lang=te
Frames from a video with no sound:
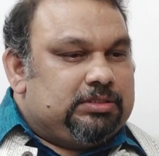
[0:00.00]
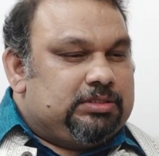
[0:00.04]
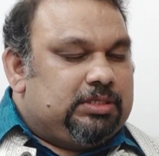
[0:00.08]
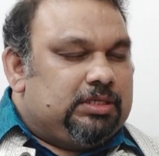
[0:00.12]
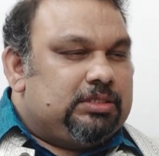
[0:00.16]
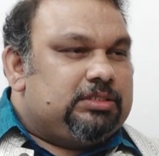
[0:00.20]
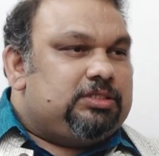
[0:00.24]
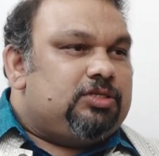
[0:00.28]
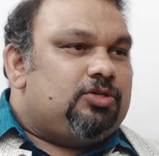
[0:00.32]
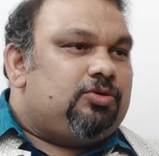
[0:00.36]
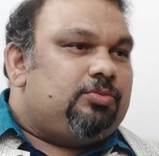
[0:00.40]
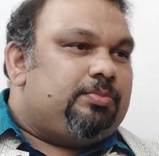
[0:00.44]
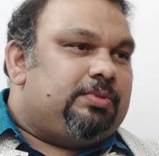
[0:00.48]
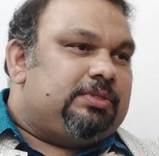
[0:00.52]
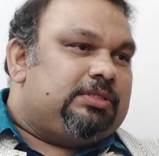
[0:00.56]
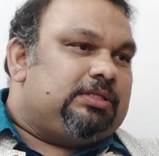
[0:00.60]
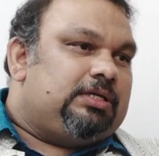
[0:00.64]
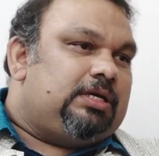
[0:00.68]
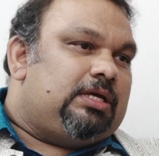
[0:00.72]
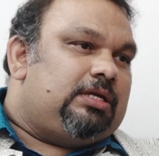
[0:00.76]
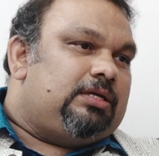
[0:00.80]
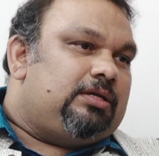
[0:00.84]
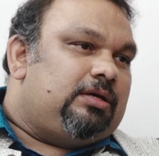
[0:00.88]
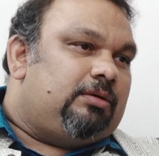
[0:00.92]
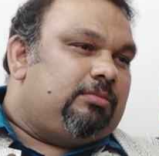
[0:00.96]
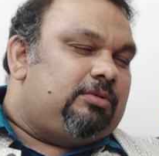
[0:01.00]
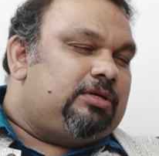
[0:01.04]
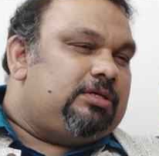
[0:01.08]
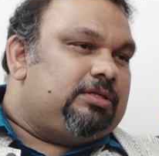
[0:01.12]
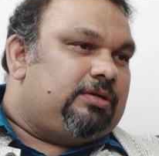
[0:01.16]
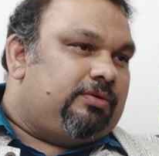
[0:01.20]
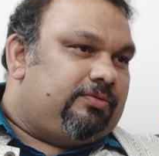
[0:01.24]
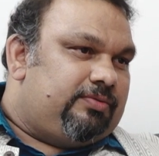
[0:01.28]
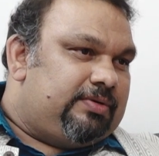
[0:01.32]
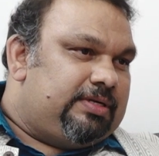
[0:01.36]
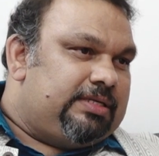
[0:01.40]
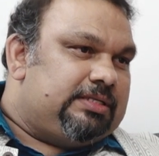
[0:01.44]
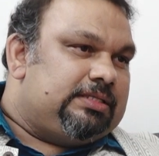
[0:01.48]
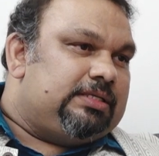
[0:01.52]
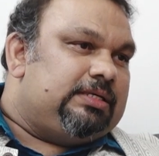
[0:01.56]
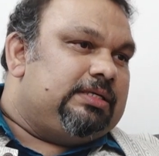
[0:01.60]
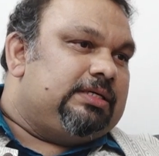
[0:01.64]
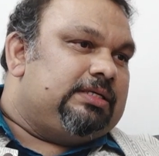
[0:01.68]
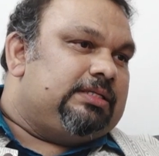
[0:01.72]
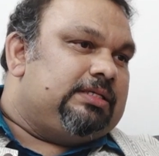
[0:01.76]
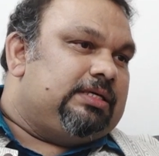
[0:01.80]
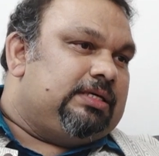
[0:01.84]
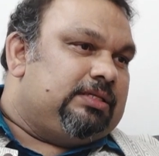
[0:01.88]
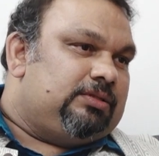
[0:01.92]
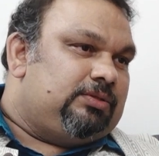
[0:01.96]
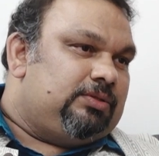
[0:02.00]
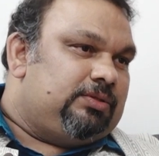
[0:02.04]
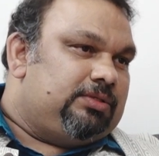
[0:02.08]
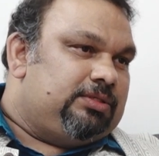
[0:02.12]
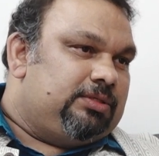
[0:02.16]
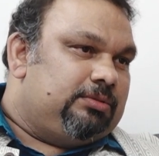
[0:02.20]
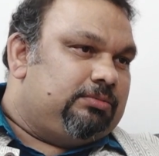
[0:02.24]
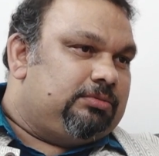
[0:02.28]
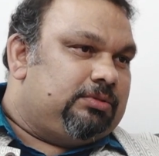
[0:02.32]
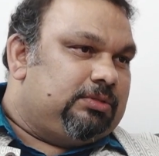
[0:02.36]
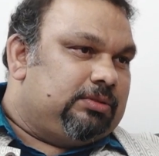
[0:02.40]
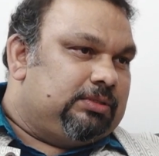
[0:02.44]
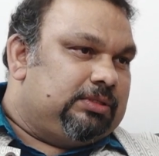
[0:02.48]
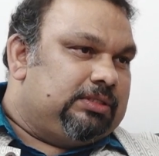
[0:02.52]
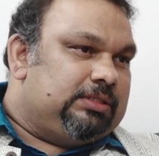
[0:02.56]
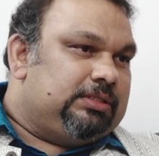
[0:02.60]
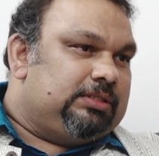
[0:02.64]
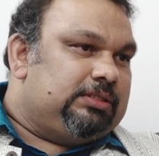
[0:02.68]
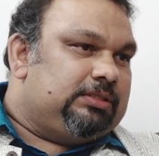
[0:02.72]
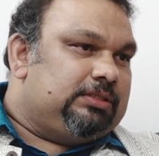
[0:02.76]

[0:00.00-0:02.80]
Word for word: సంక్షేమ పథకాలు అమలు అవ్వలేదని కదా అందరూ చెబుతోంది